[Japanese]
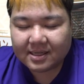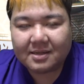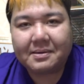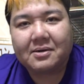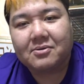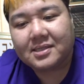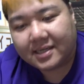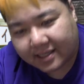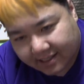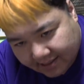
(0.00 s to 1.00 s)
7万5
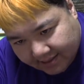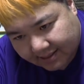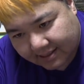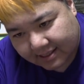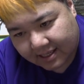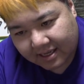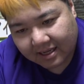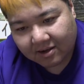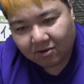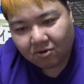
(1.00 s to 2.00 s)
千円です。
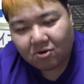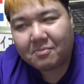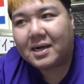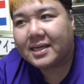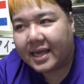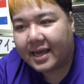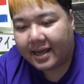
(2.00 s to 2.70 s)
大負け